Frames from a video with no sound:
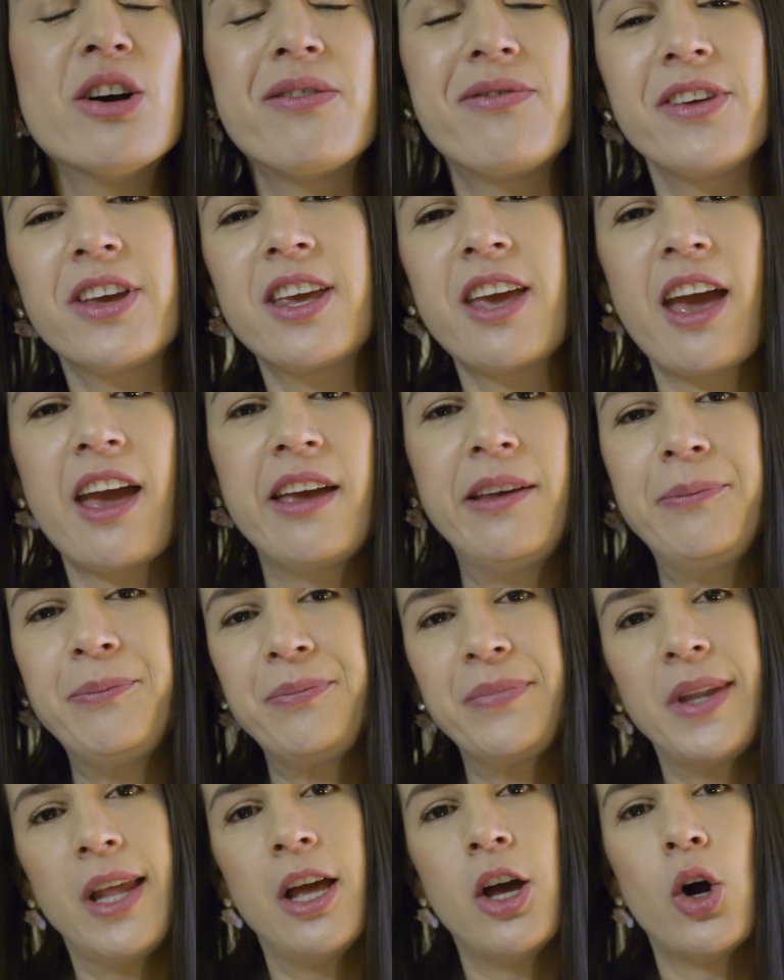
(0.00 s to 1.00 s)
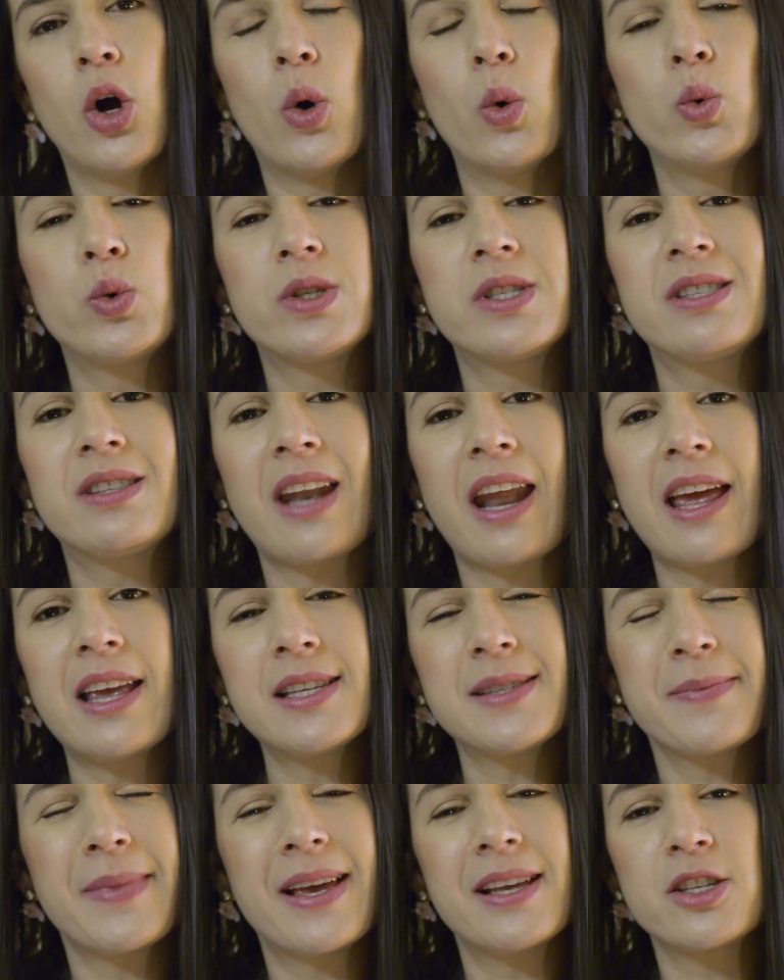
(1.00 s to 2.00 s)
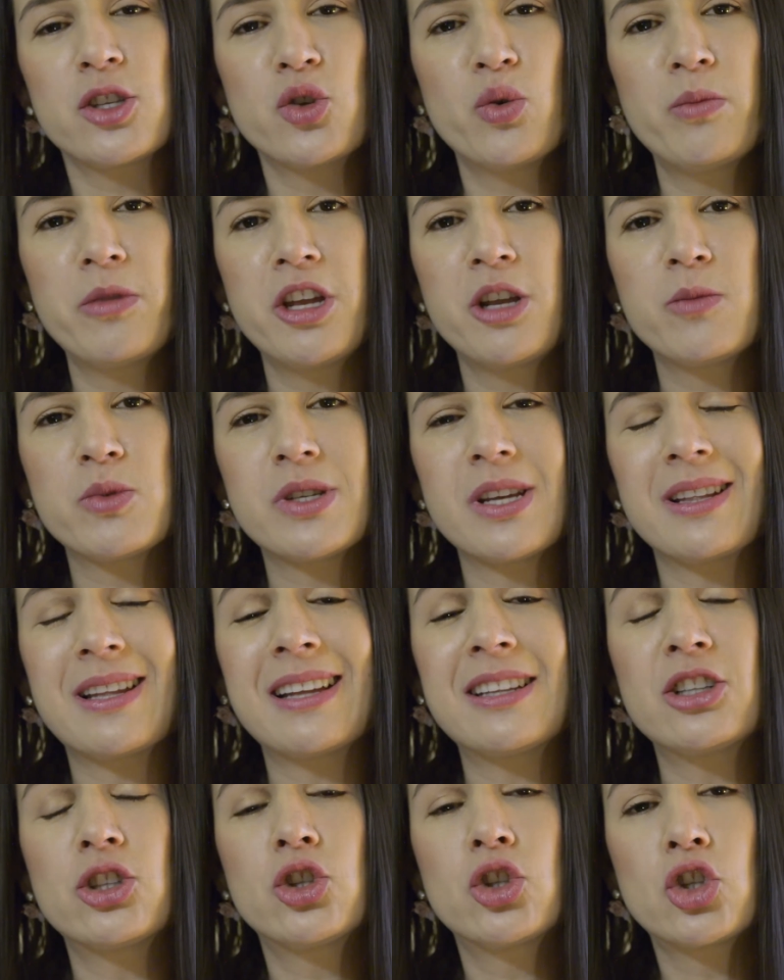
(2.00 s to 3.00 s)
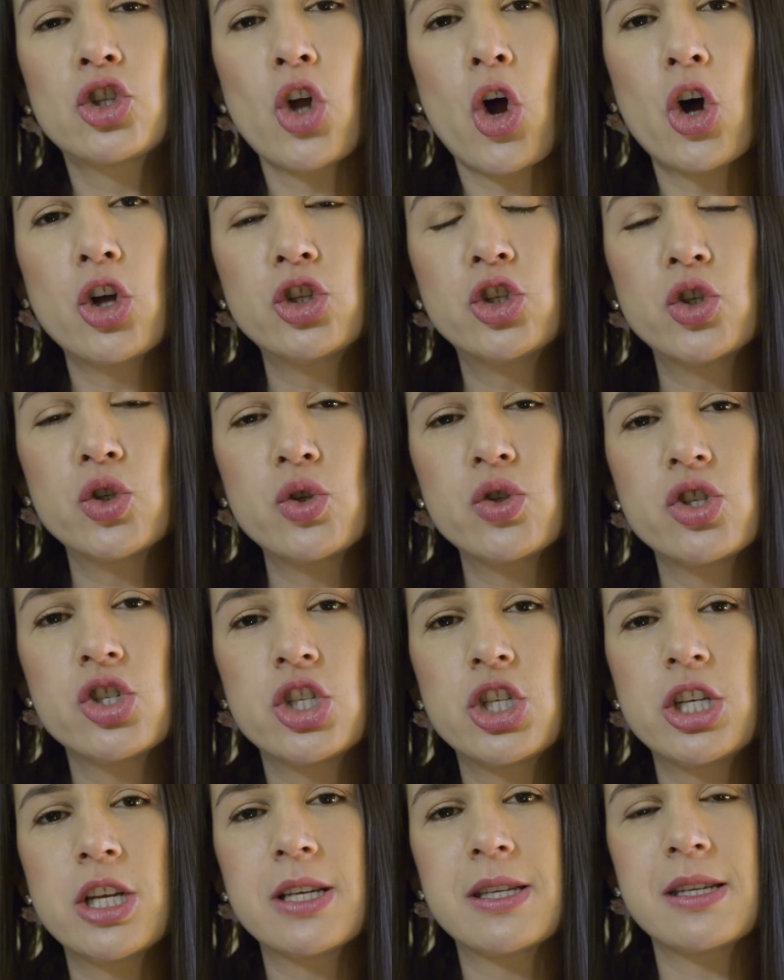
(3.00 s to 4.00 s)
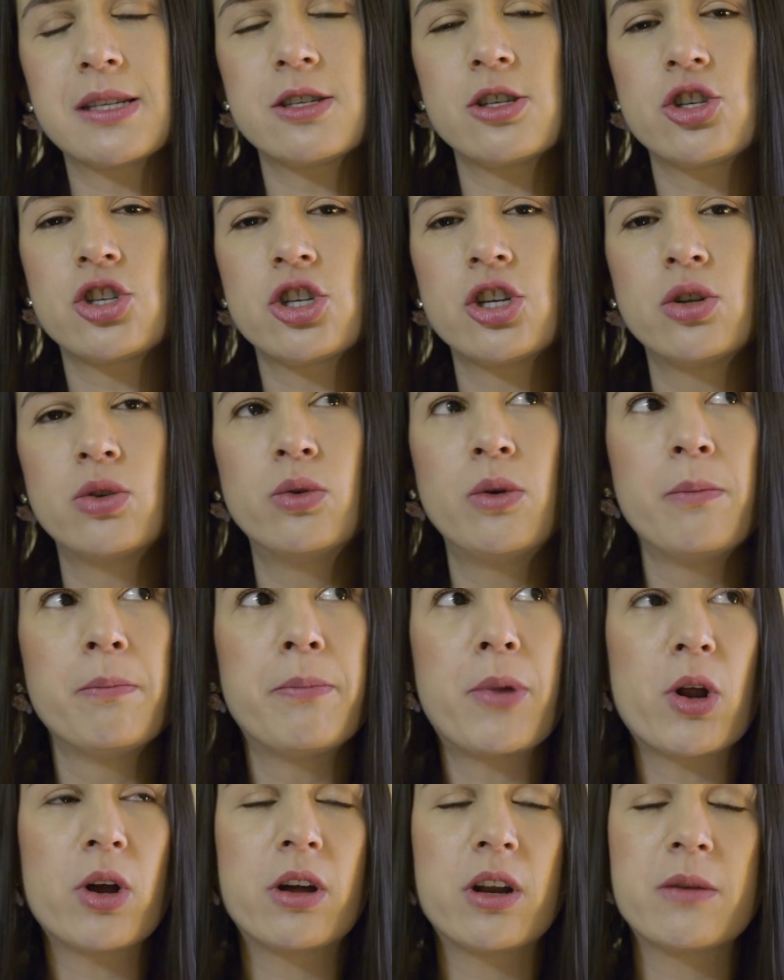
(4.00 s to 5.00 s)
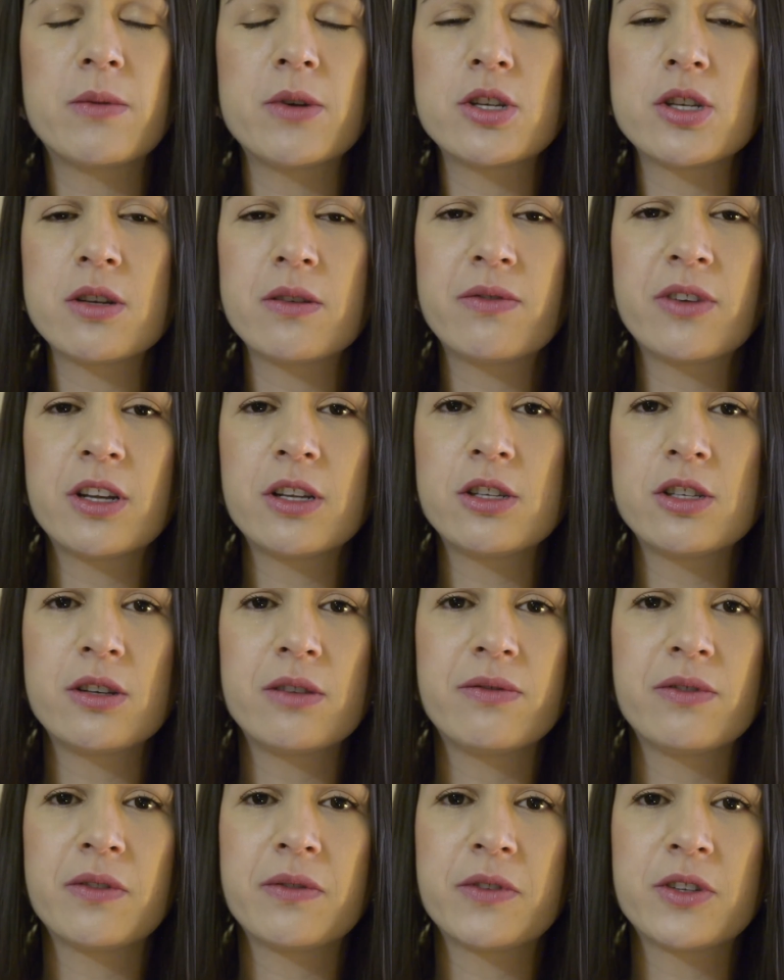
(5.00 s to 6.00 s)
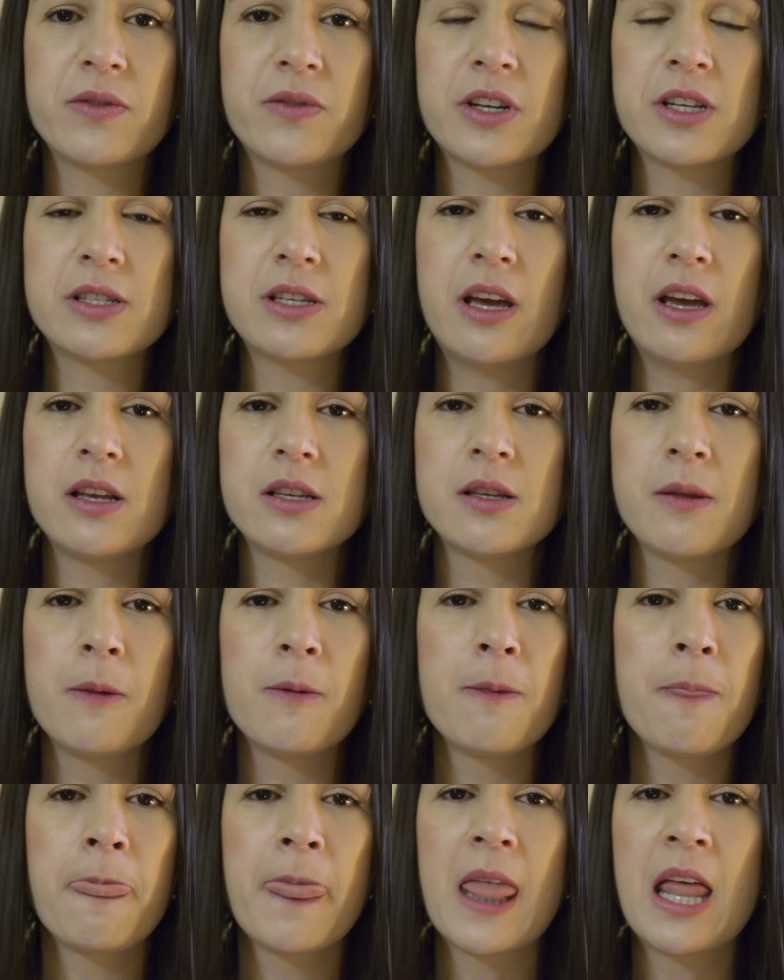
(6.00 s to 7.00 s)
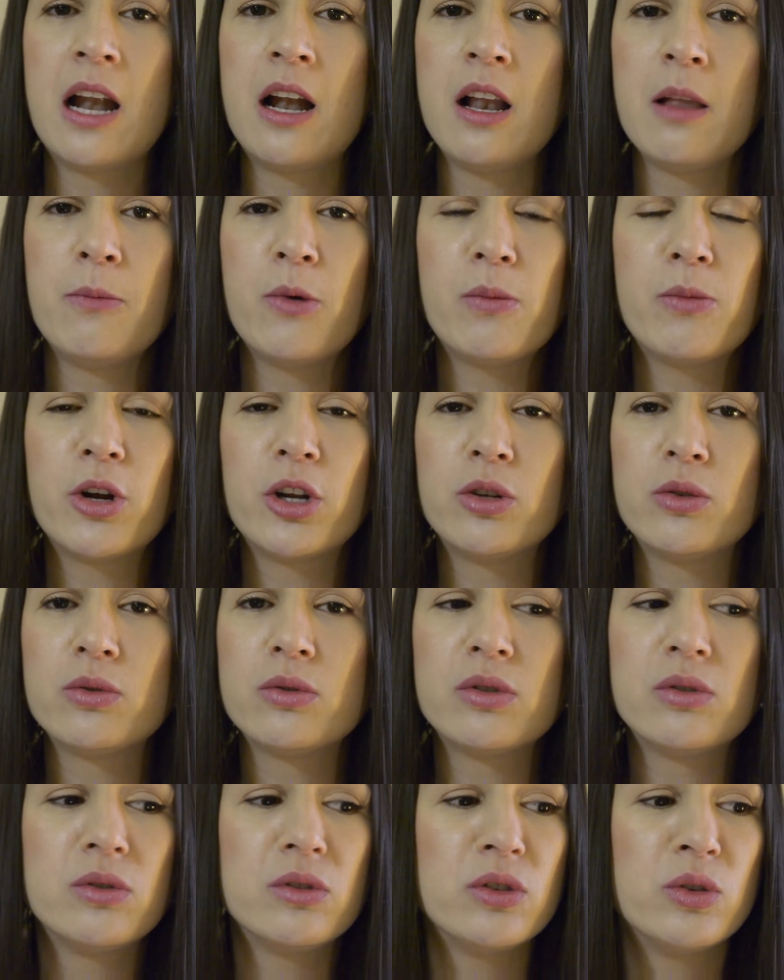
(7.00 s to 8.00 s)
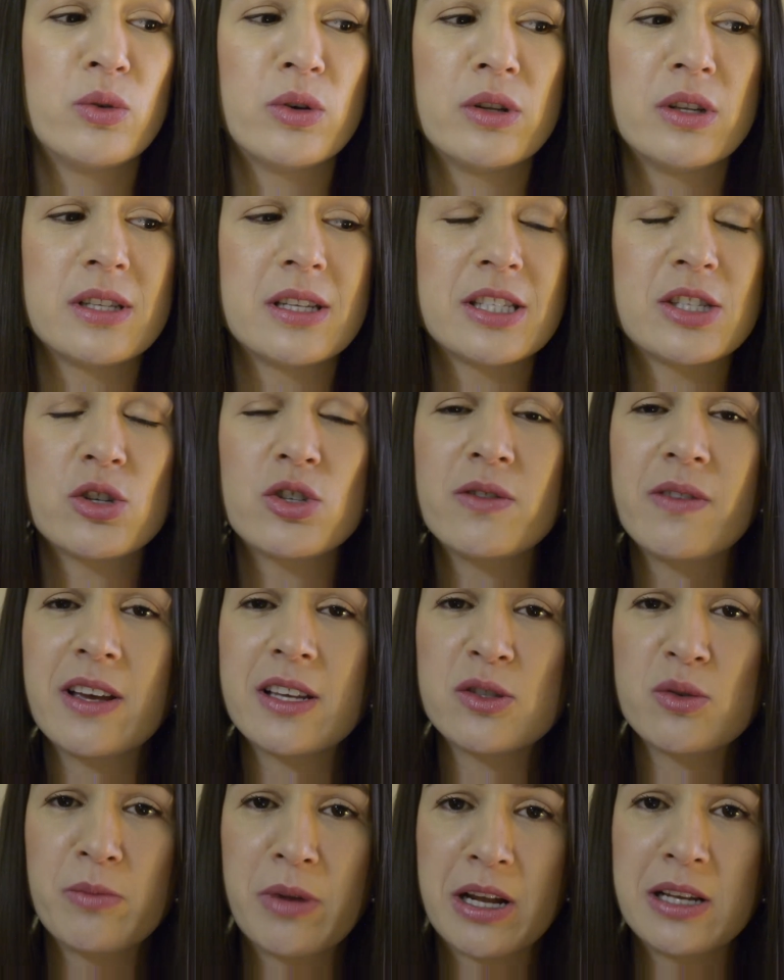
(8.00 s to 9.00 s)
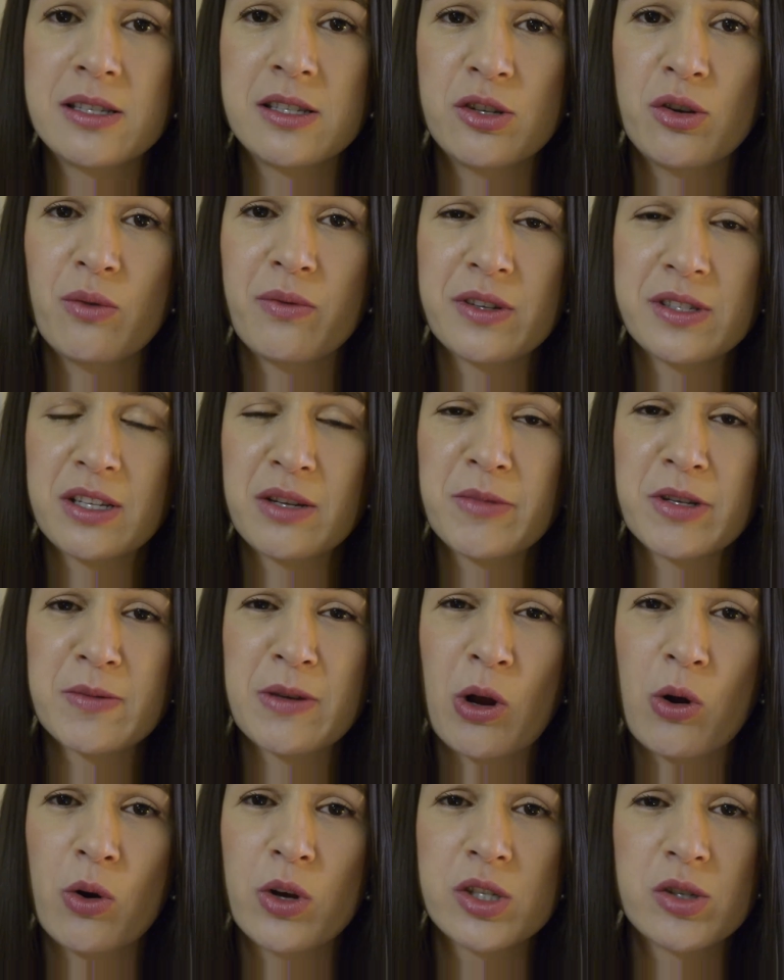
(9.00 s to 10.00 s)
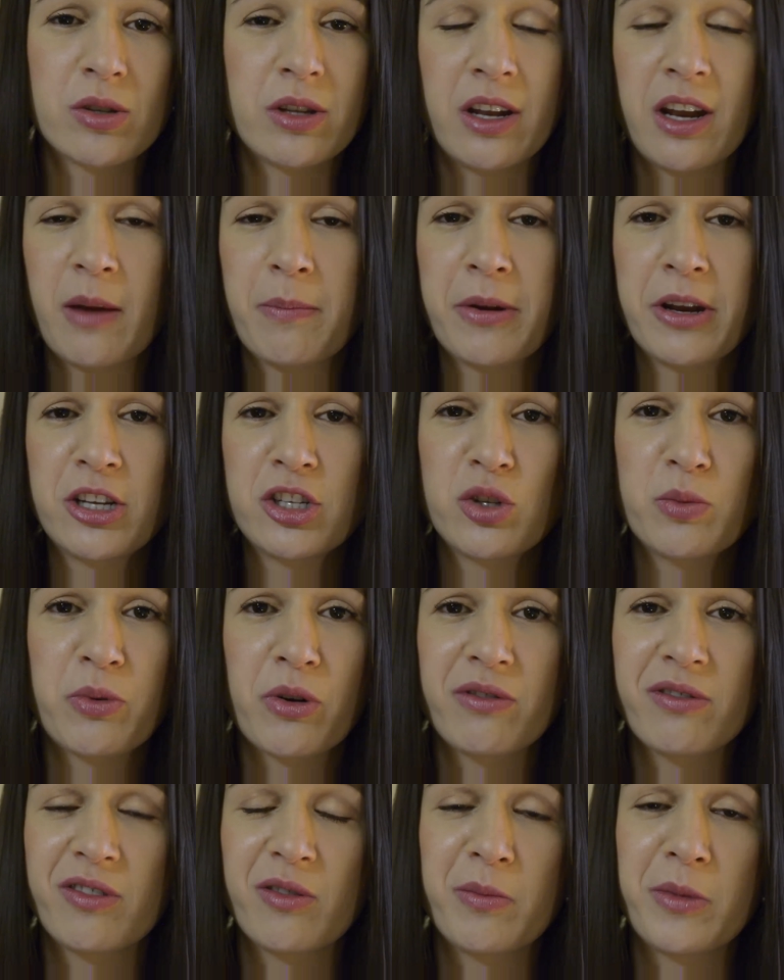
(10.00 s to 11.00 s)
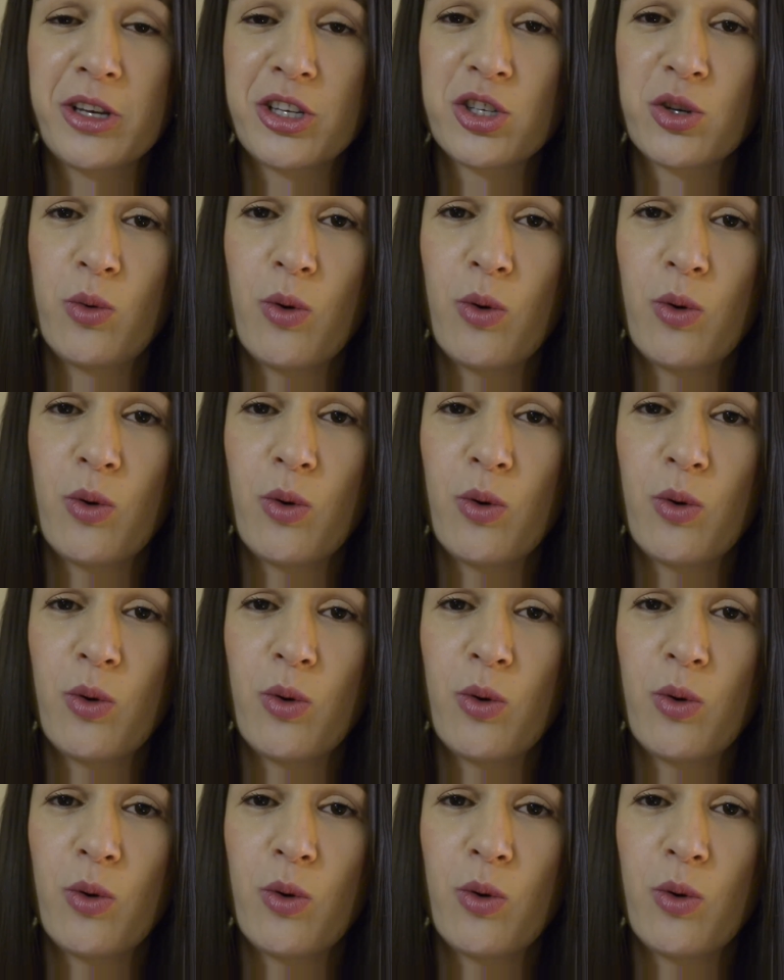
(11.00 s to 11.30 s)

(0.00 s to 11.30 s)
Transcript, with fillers: eu fiquei os três meses, no mínimo, sentada todos os dias assistindo programas de, de, de francês. Meu amor, no, no, se eu tivesse no Brasil fazendo a mesma coisa, eu teria aprendido provavelmente